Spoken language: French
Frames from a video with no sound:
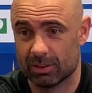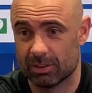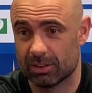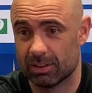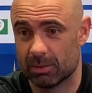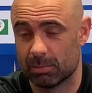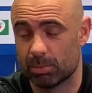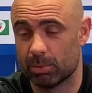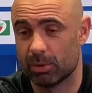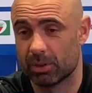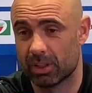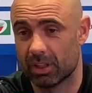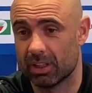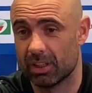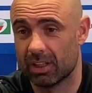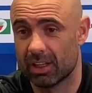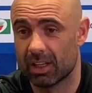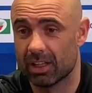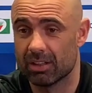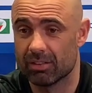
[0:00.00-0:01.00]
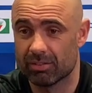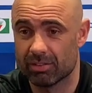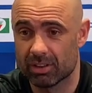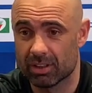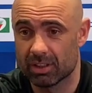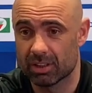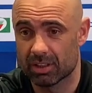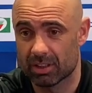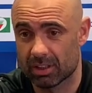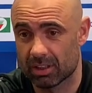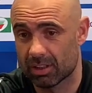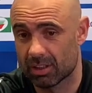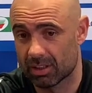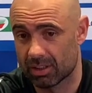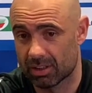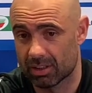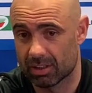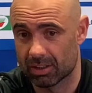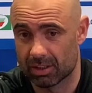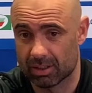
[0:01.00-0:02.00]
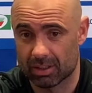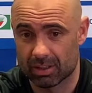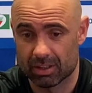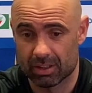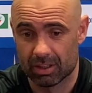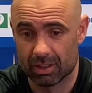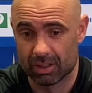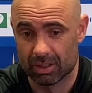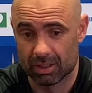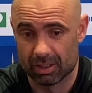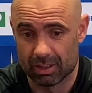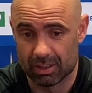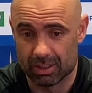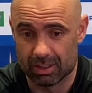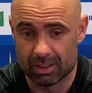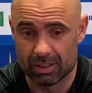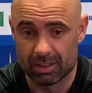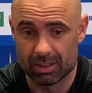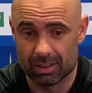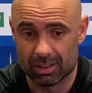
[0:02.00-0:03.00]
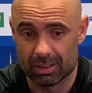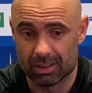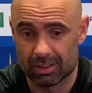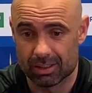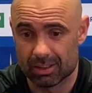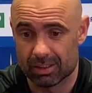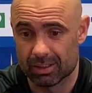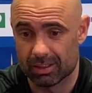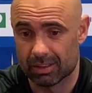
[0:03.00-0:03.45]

Depuis qu'il est arrivé, euh, et,